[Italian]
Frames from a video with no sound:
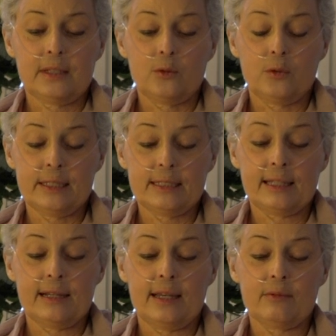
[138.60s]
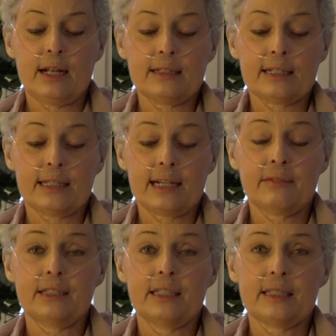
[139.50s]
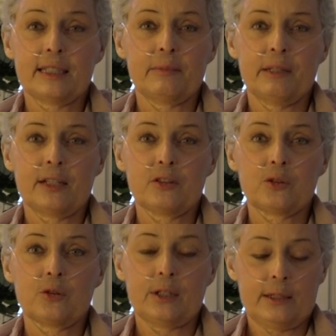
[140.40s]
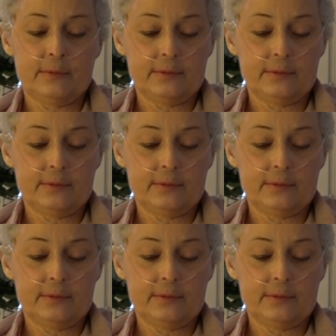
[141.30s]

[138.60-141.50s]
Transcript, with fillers: Questa è un'altra grave discriminazione